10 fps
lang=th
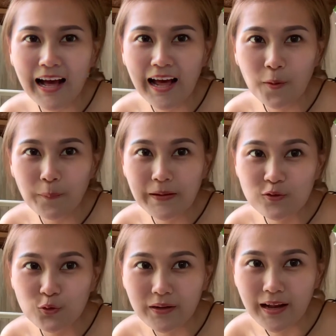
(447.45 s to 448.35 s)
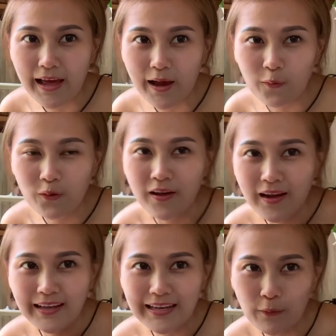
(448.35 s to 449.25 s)
เราเปลี่ยนชุดแล้ว
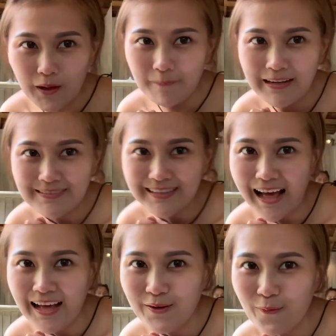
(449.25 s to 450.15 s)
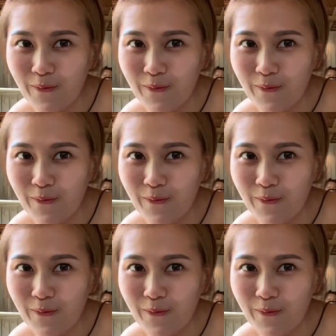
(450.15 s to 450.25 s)
เดี๋ยวกำลังจะนวด